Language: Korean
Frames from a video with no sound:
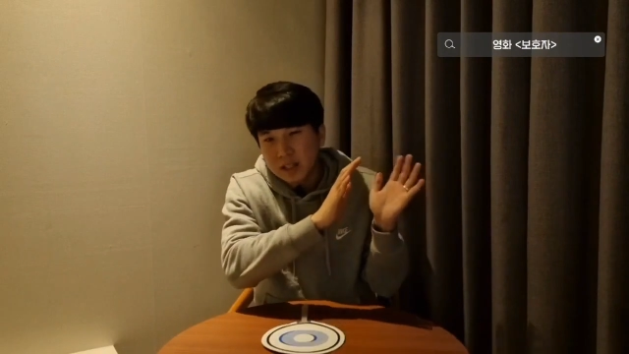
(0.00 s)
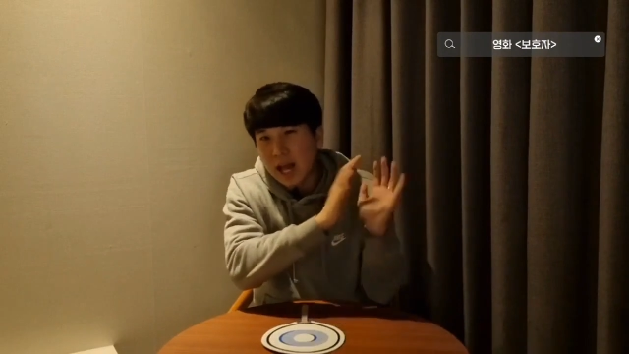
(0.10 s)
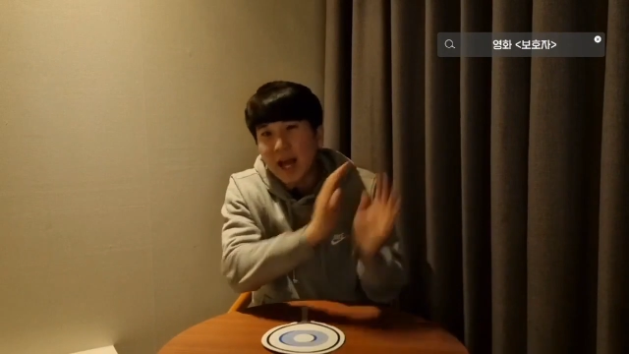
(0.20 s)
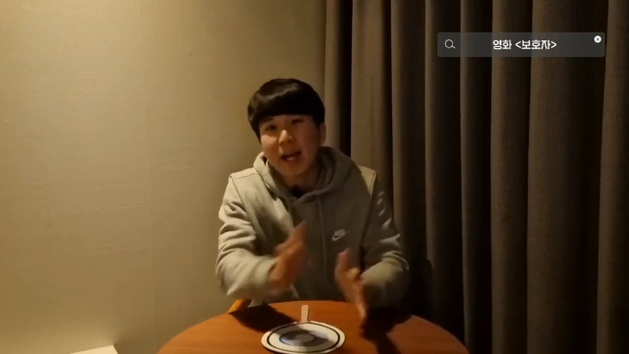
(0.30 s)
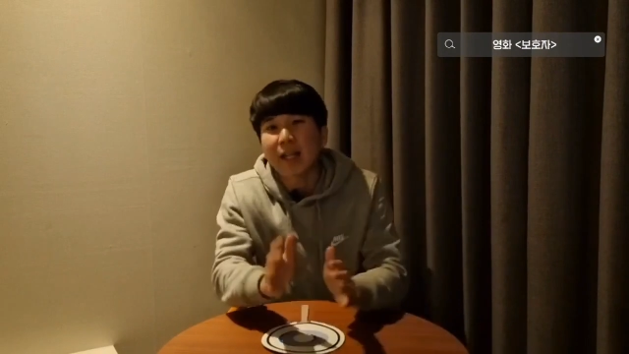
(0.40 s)

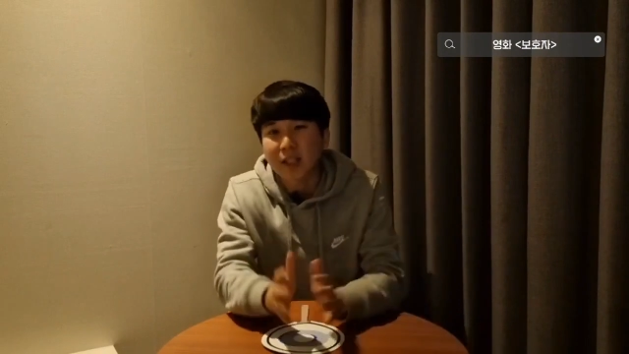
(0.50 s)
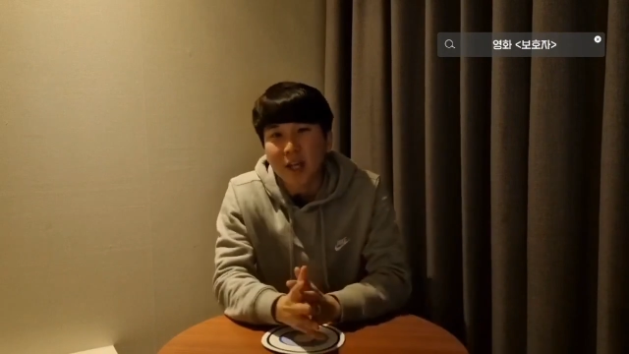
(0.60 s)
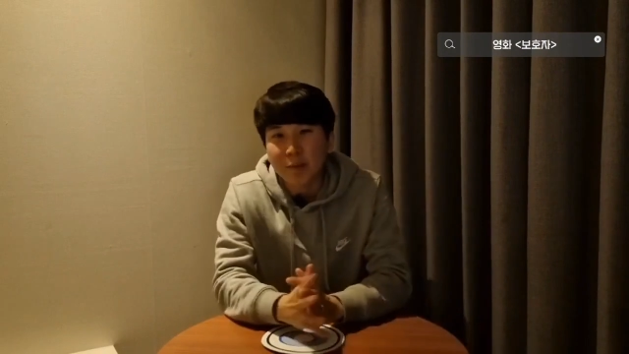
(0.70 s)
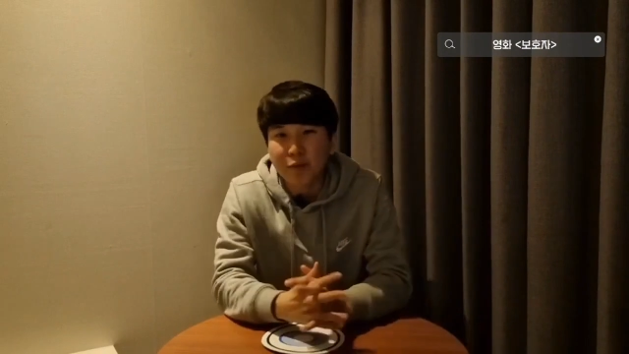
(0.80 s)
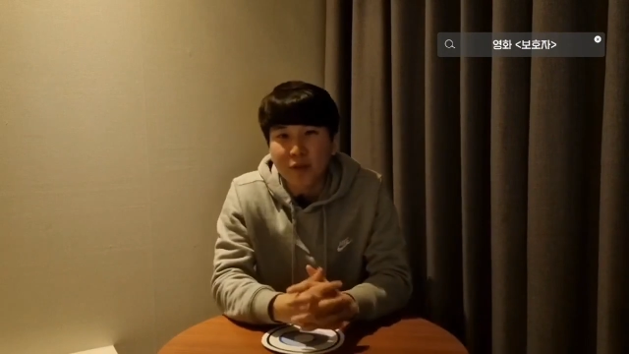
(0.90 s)
다
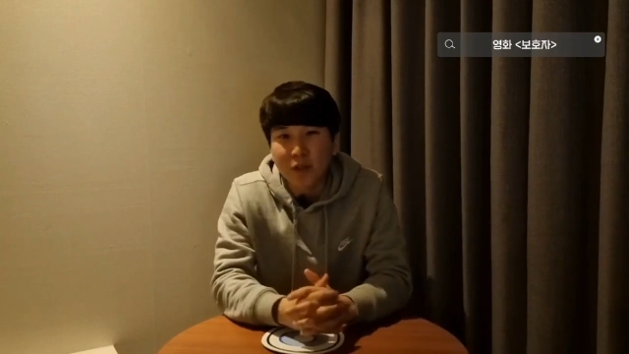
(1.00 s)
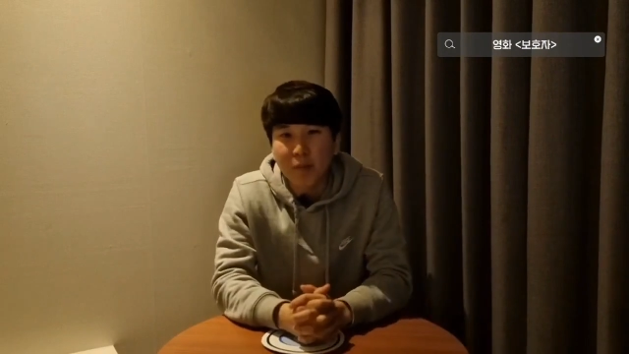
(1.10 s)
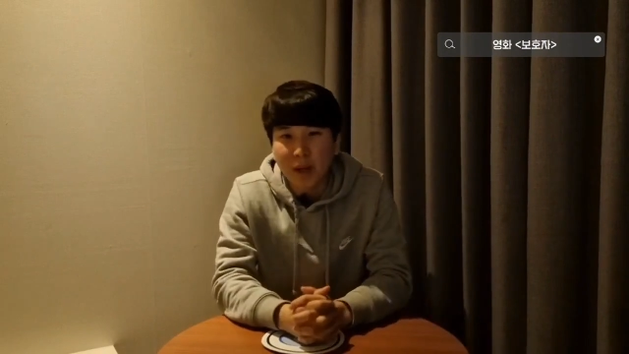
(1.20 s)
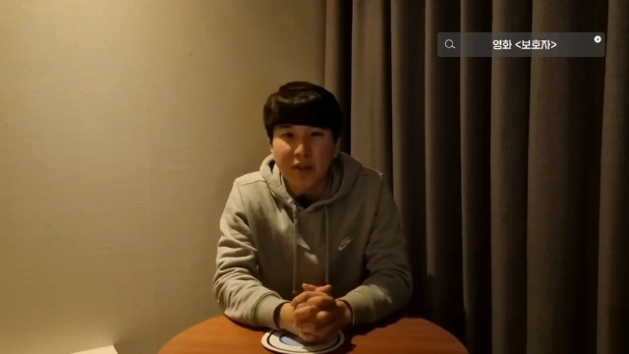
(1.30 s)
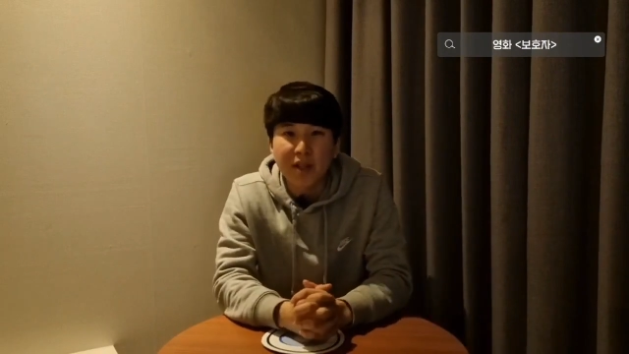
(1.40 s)
갖다
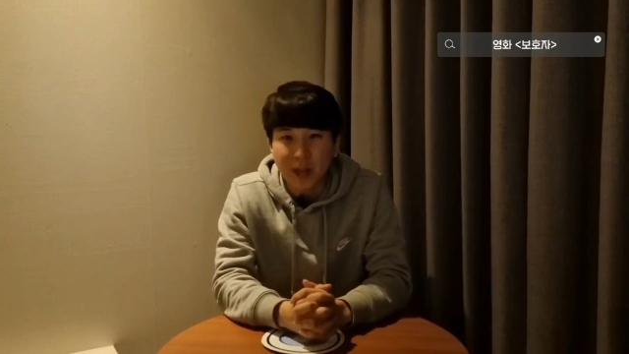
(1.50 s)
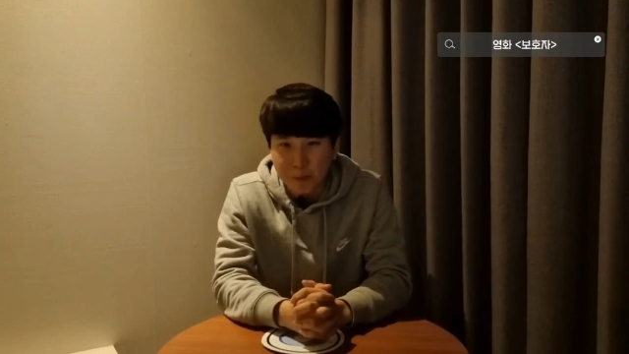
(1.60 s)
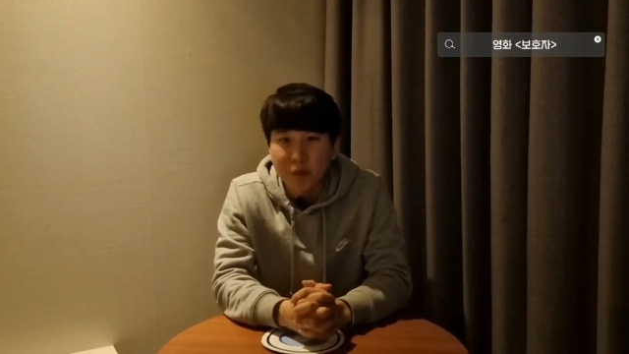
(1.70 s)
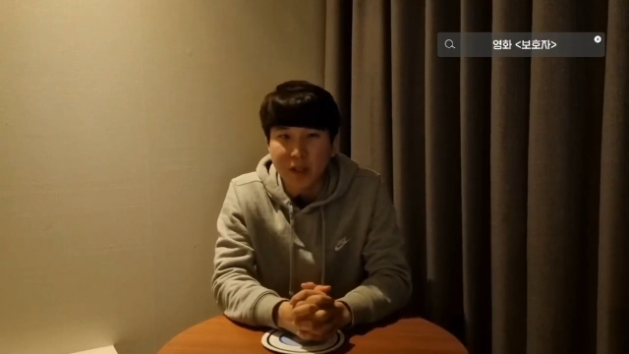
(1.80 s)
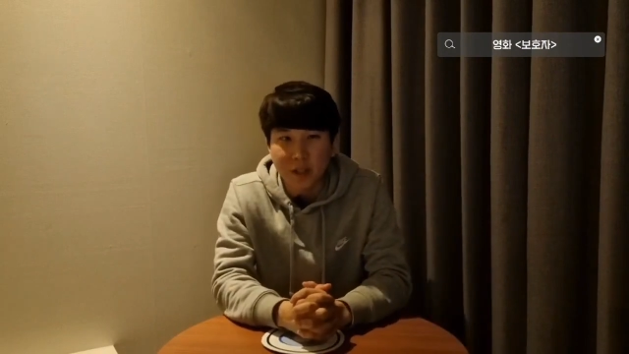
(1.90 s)
붙여서 만든
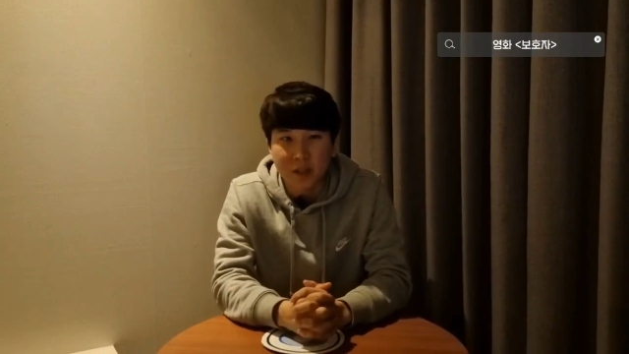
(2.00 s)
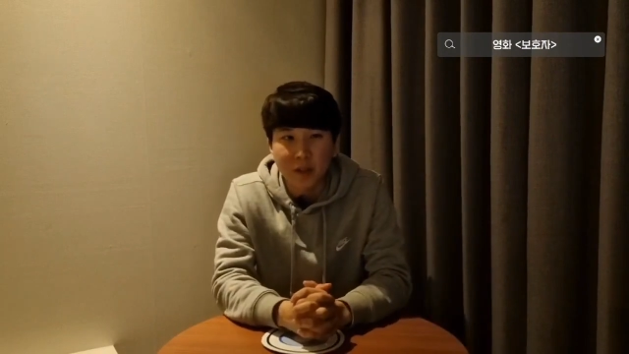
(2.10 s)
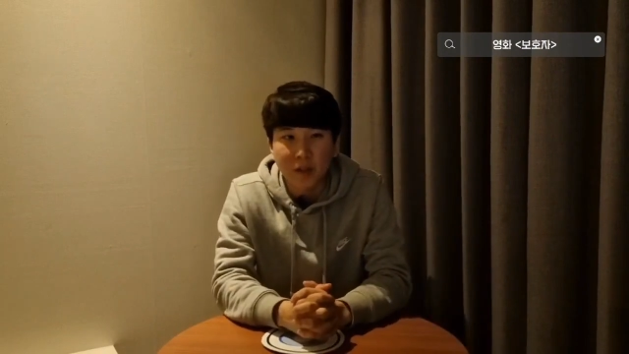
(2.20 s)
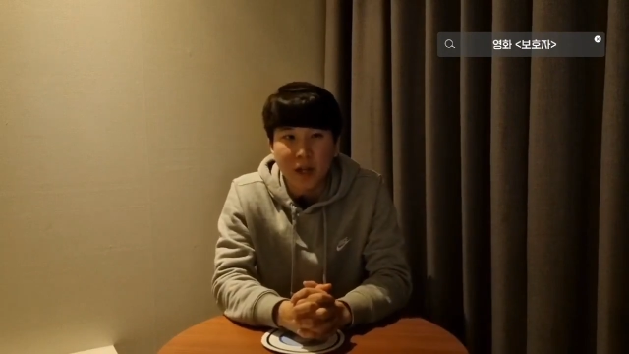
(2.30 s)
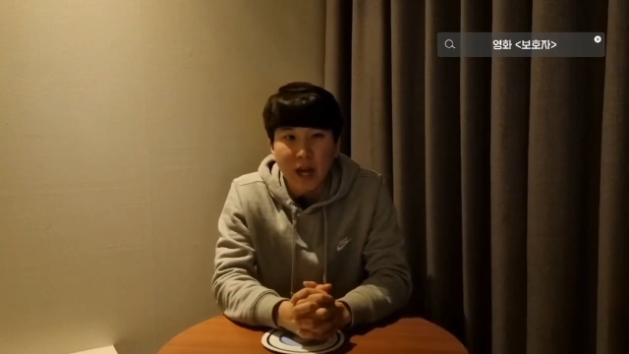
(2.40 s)
작품
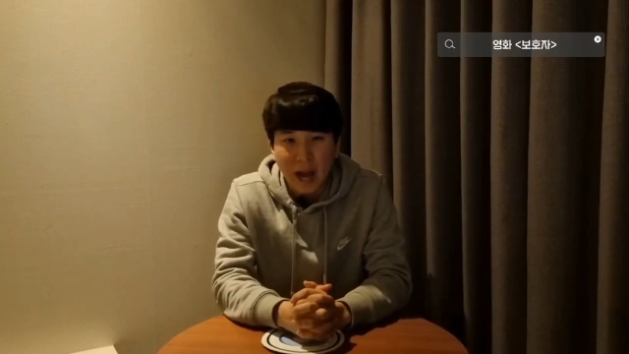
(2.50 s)
같았어요.